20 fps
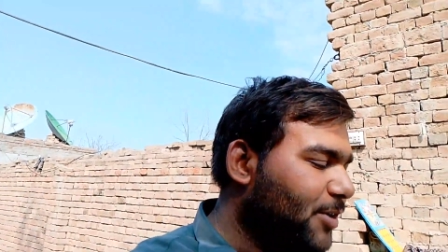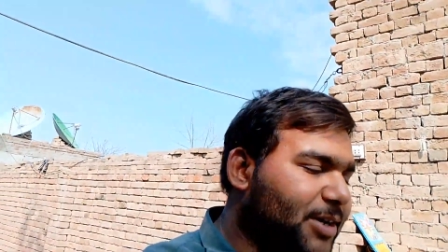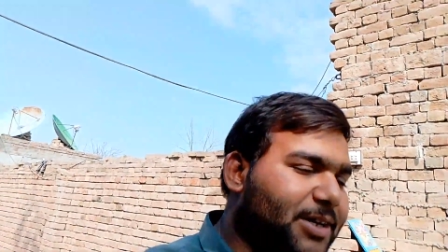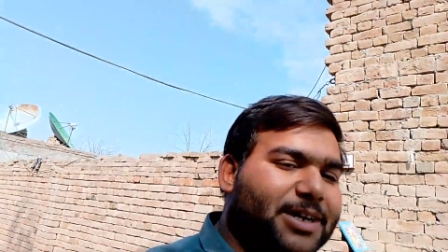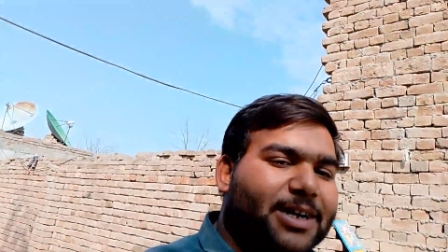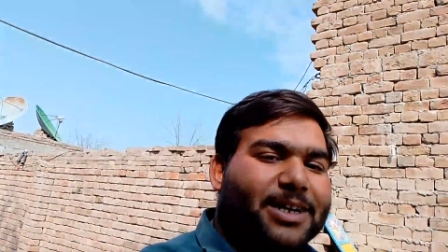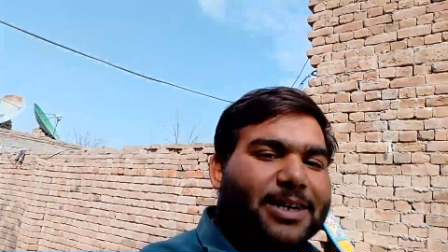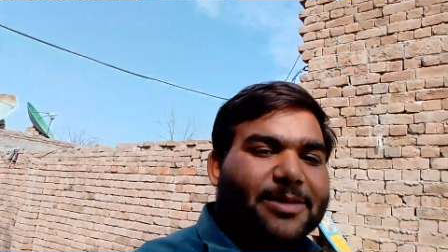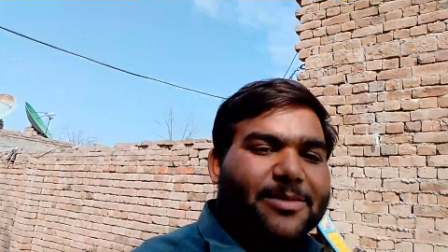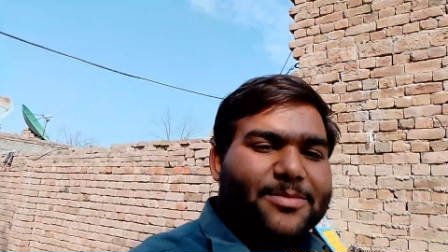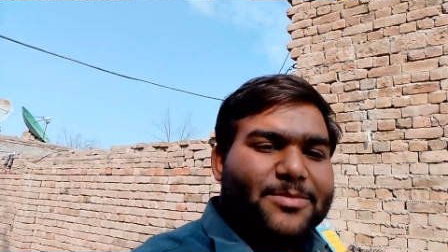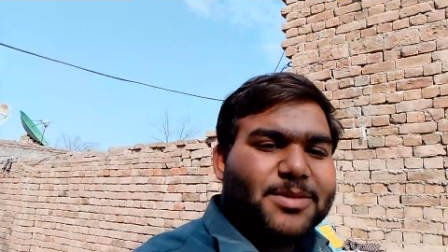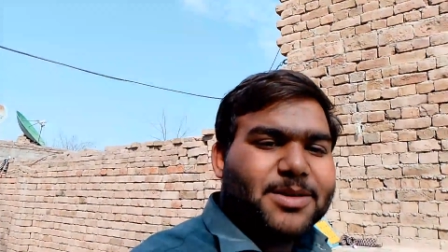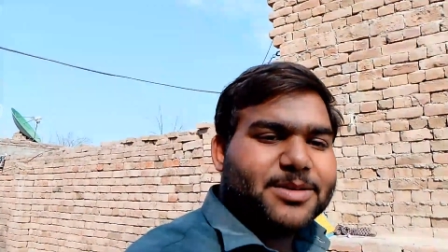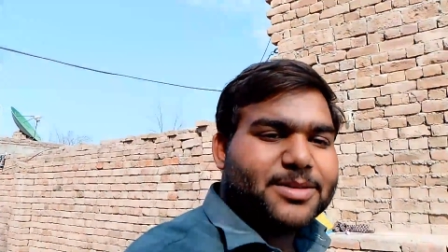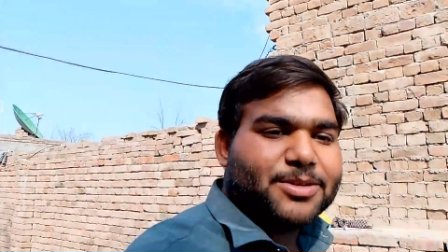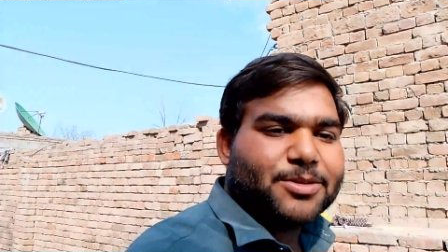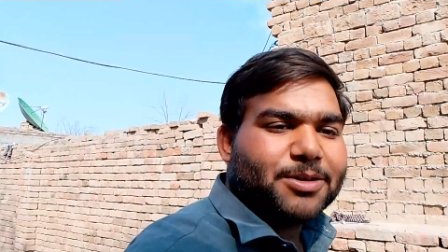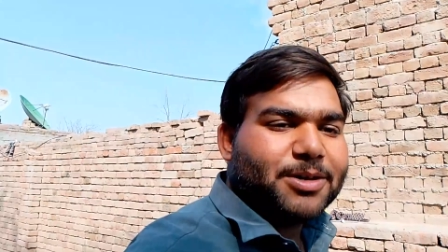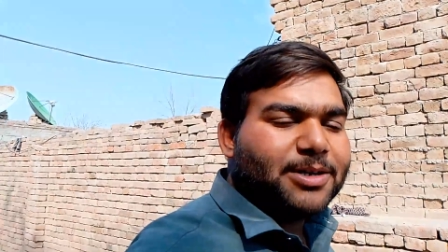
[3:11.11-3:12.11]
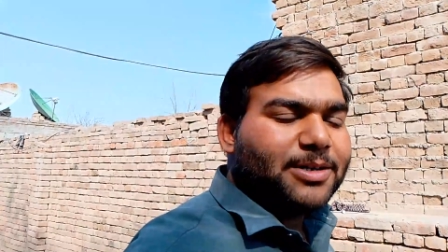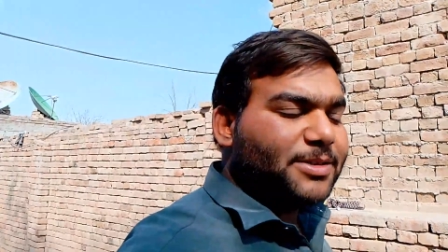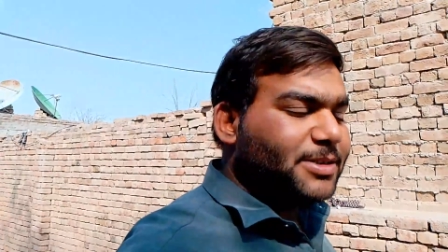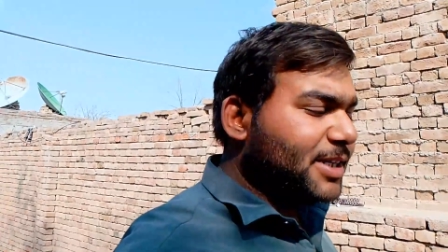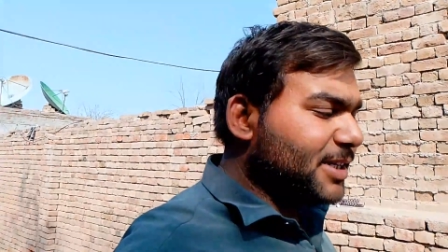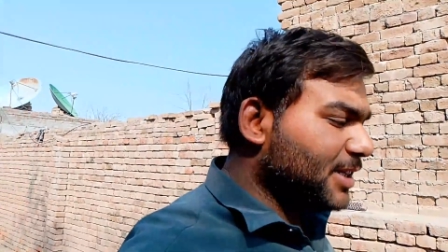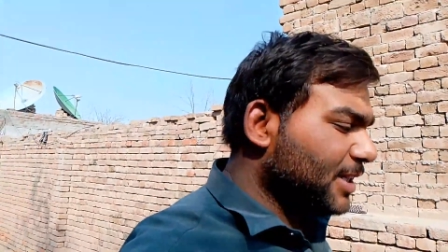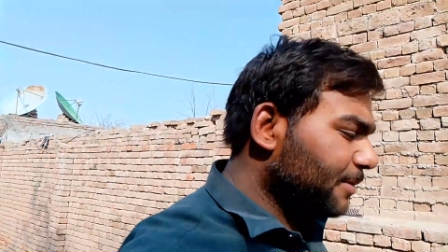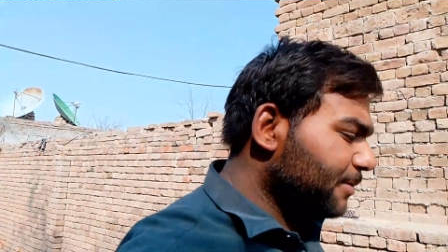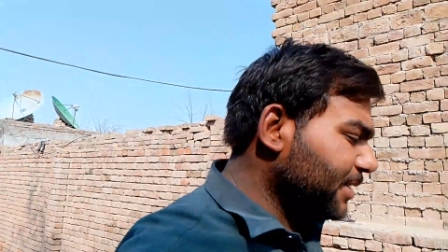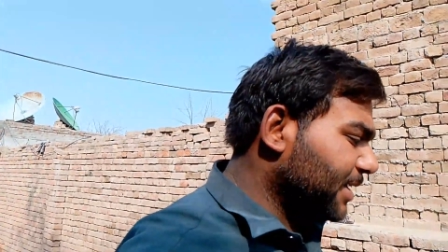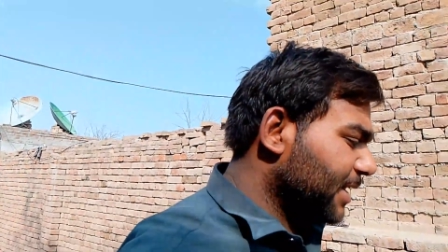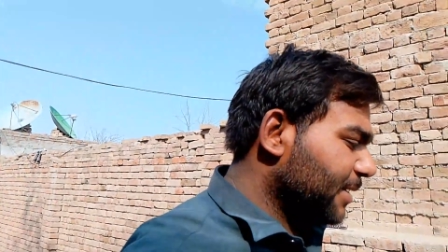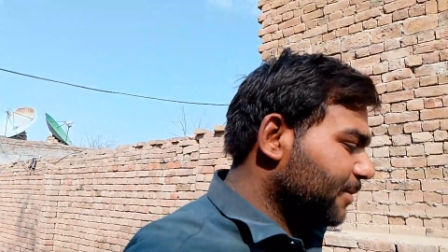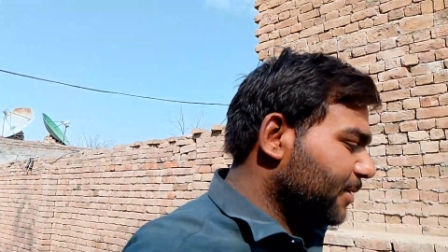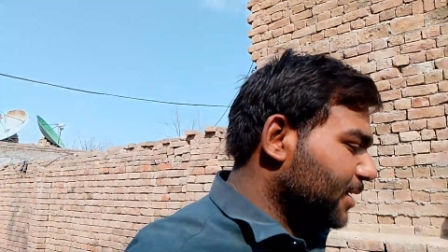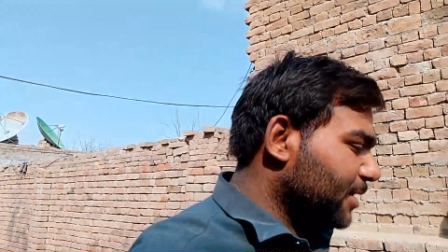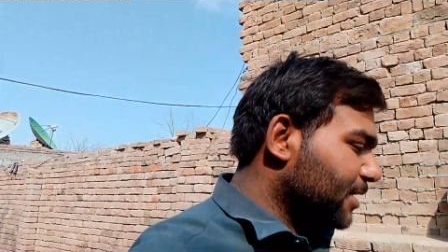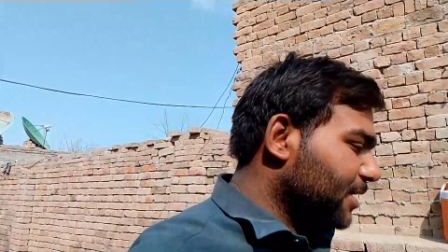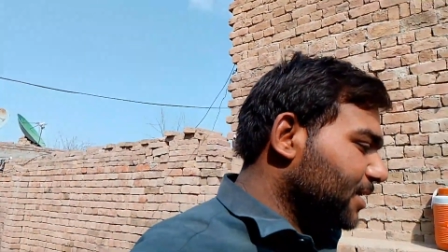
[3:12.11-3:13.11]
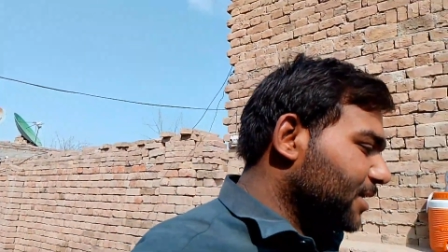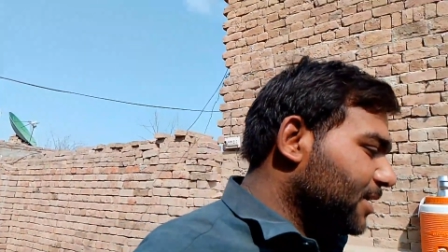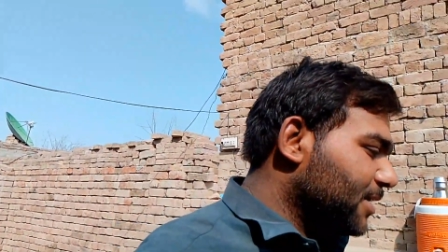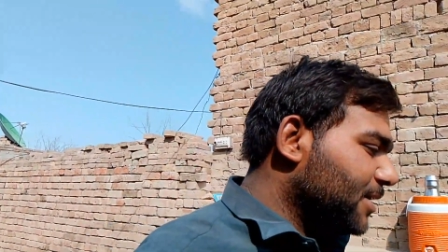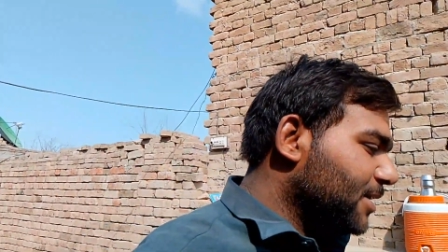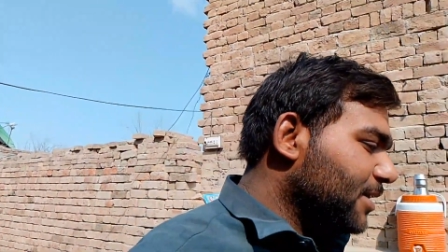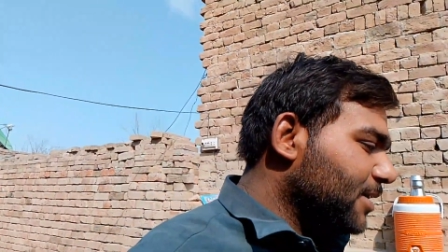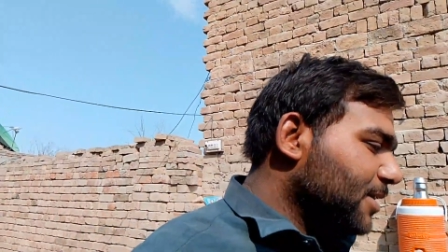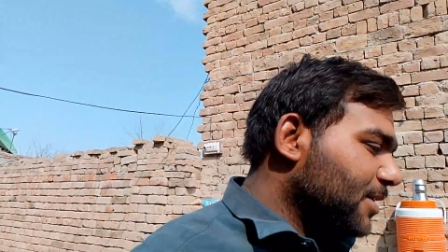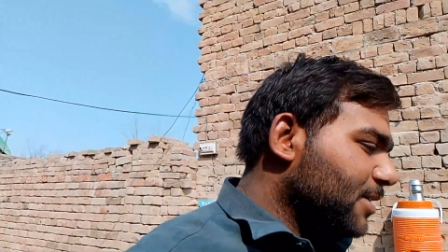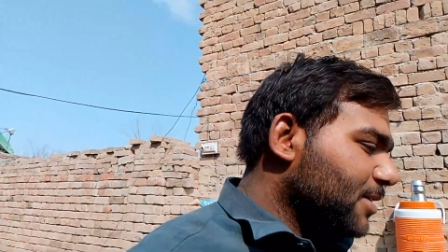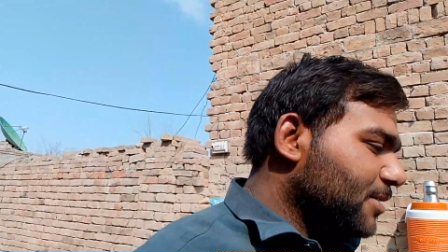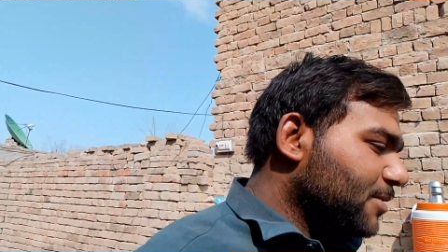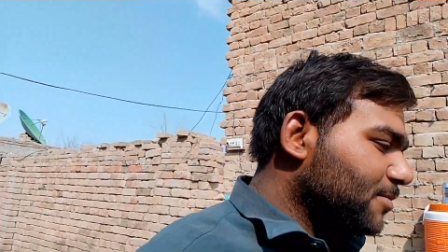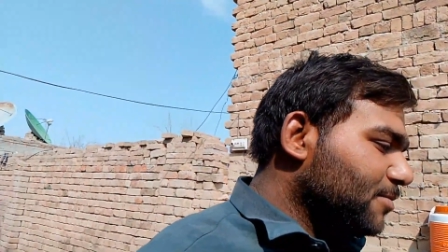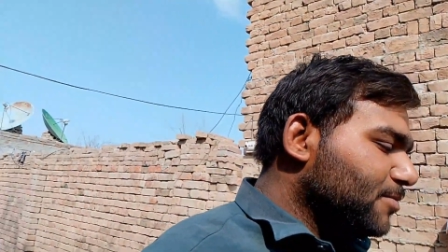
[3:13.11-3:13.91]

वो नहीं करके सॉरी चलता भी नहीं हमारे साथ